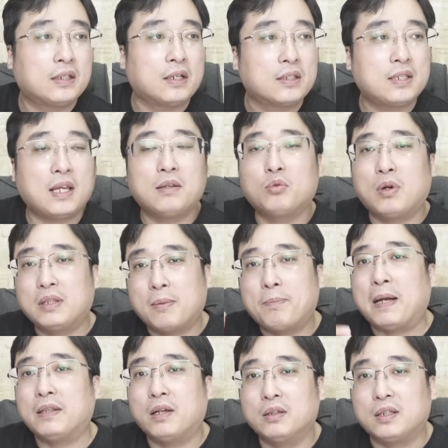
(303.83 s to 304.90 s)
个尖端的
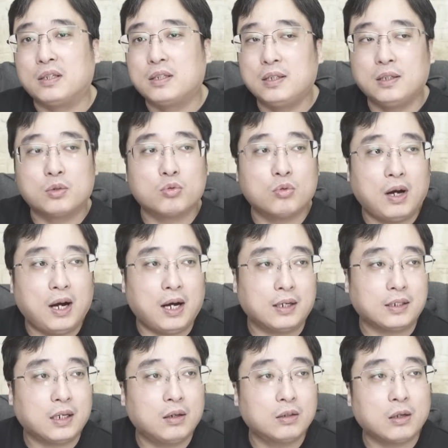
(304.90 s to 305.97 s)
半导体技术啊，
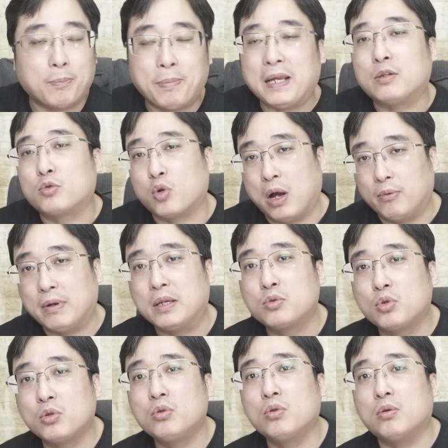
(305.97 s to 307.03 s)
然后呢被转为
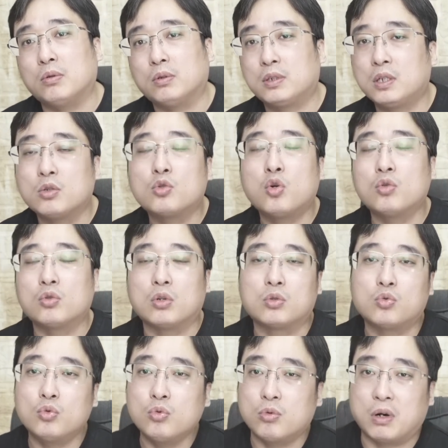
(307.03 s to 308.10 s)
军用，是冲着
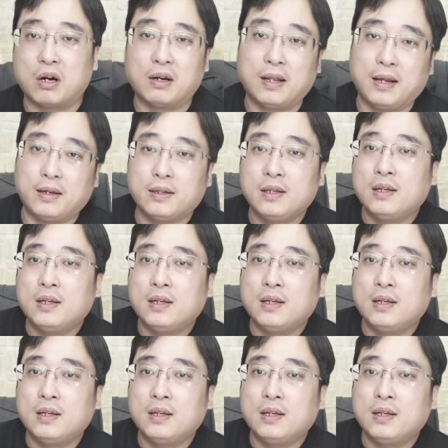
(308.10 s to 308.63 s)
中国而来。